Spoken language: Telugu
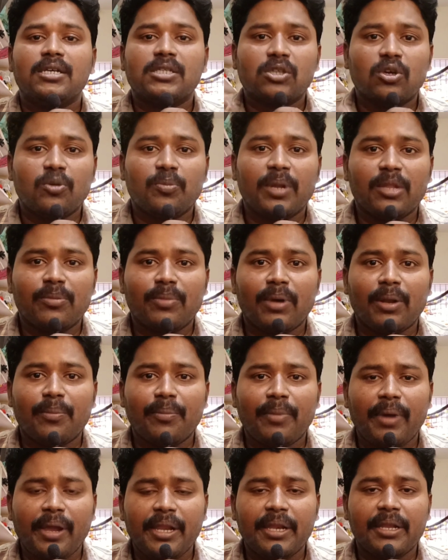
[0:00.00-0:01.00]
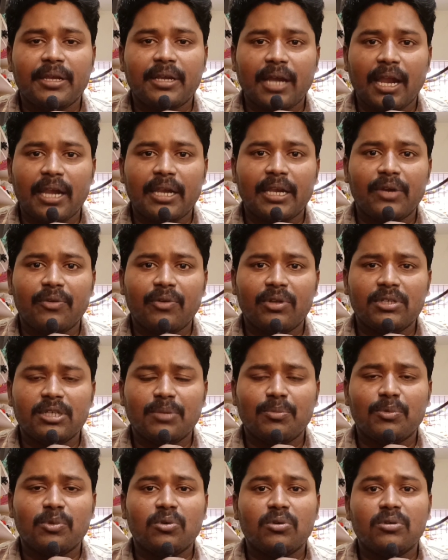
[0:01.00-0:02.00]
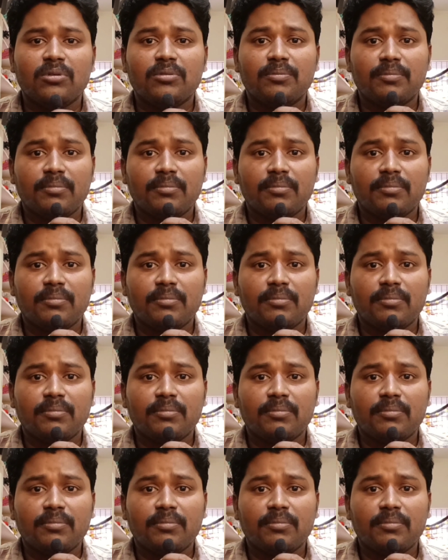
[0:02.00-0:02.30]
సో ఇప్పుడైతే మన మైండ్ కంటెంట్ వచ్చే ముందు